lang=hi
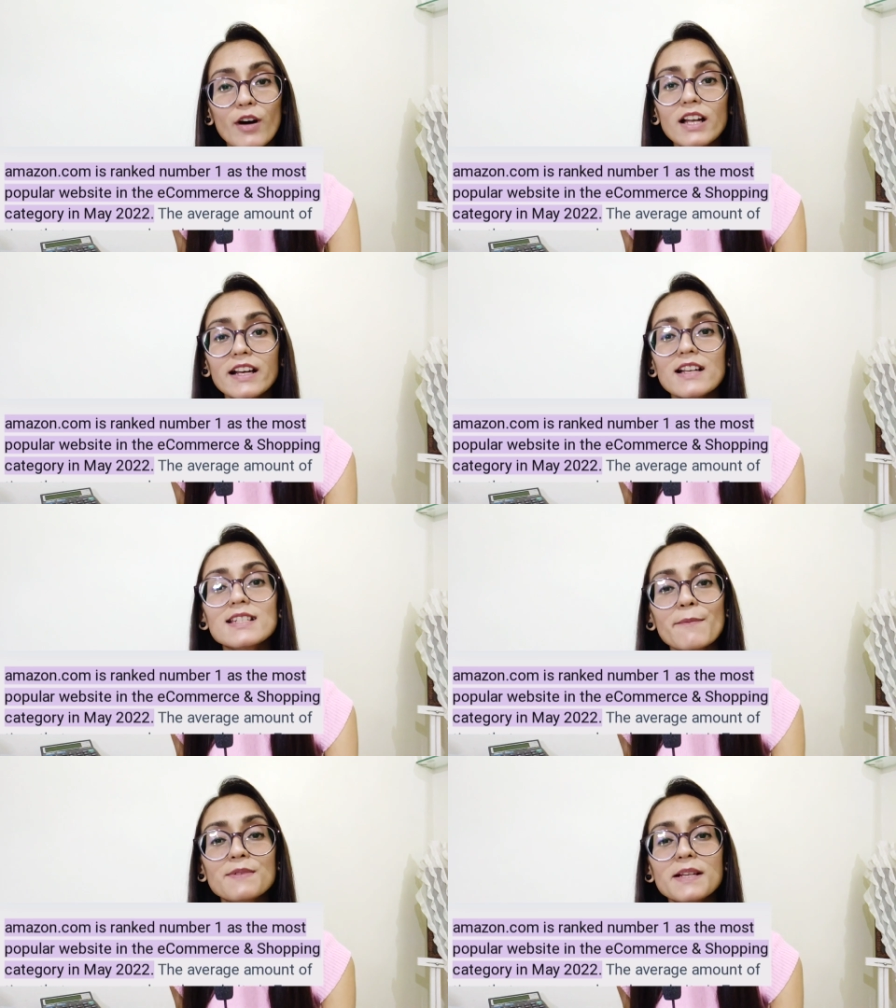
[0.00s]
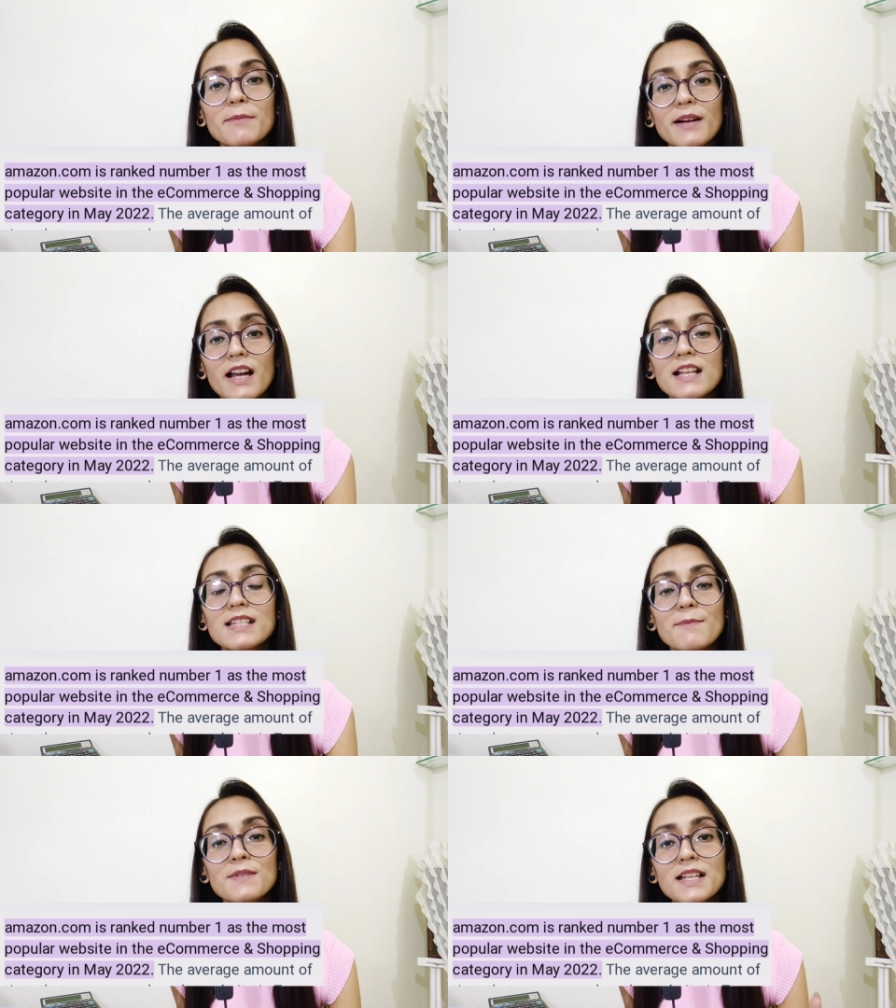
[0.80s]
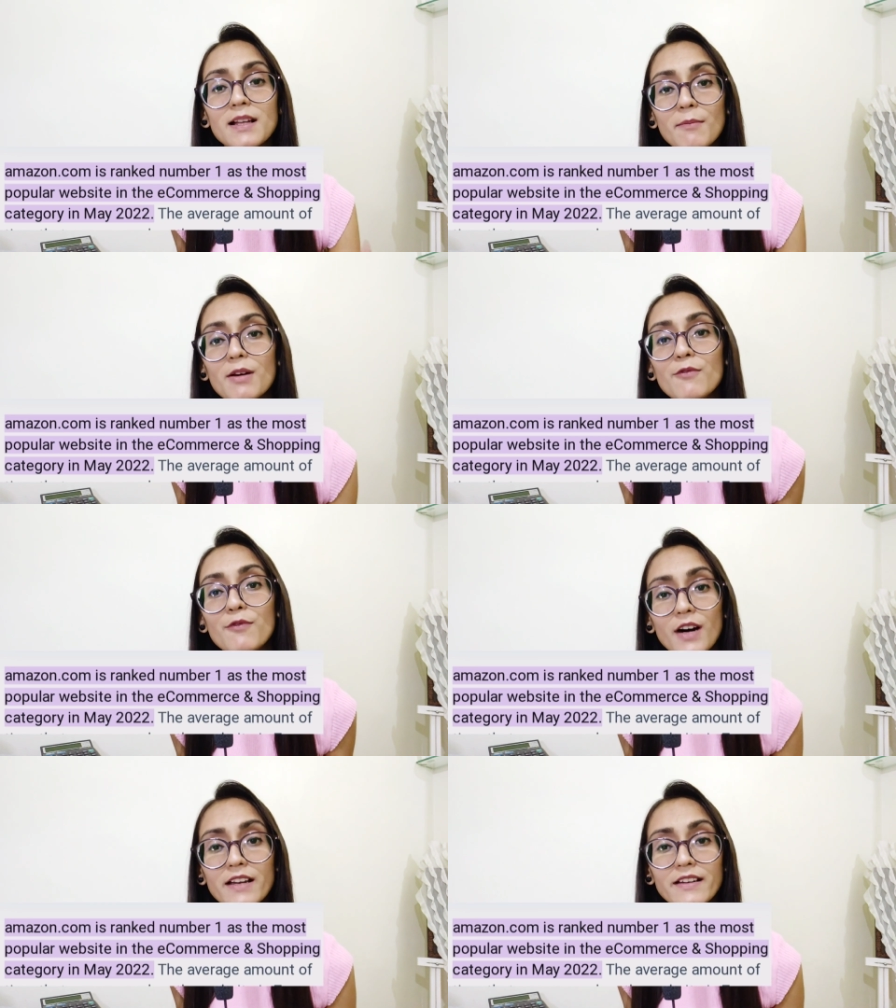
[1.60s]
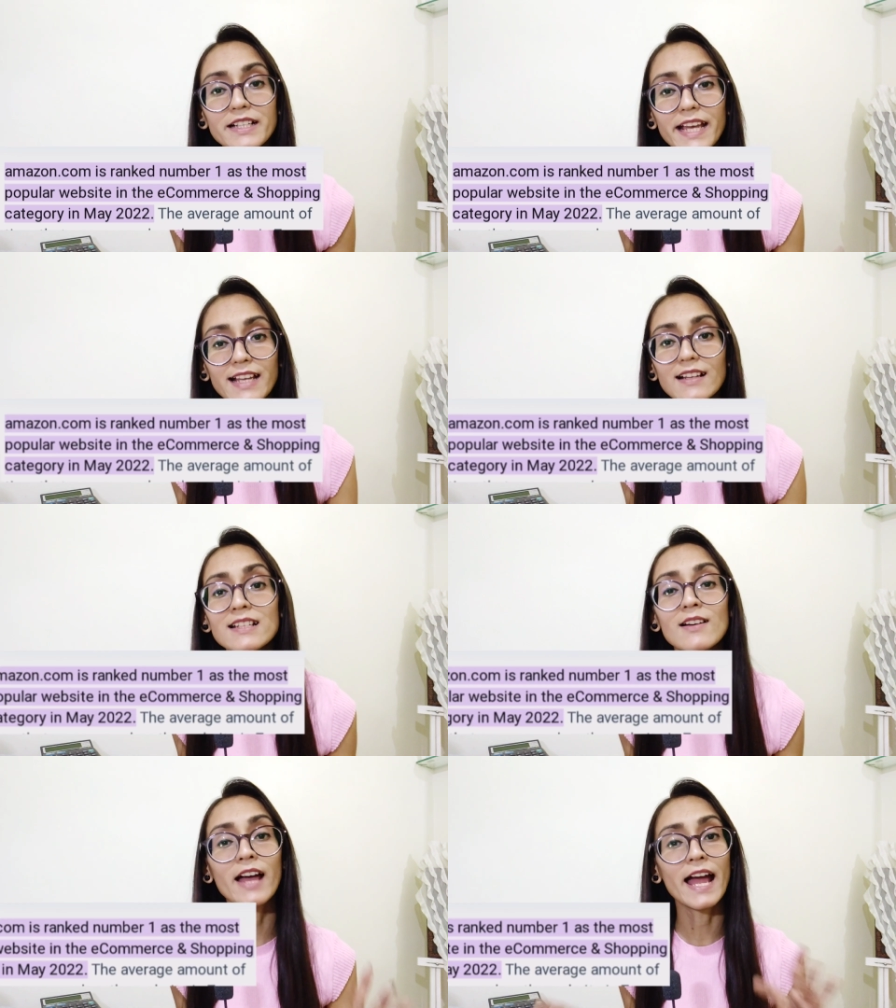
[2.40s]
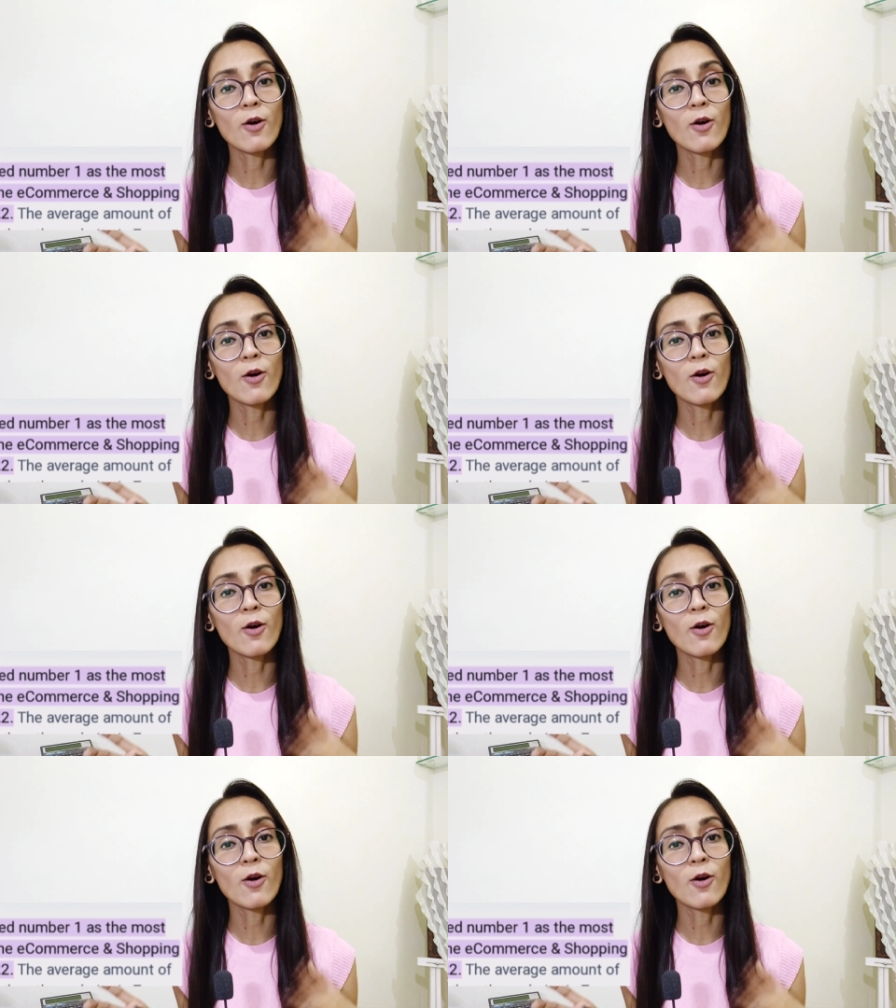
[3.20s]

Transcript: वर्ल्ड का सबसे बड़ा सबसे नंबर वन रिटेलर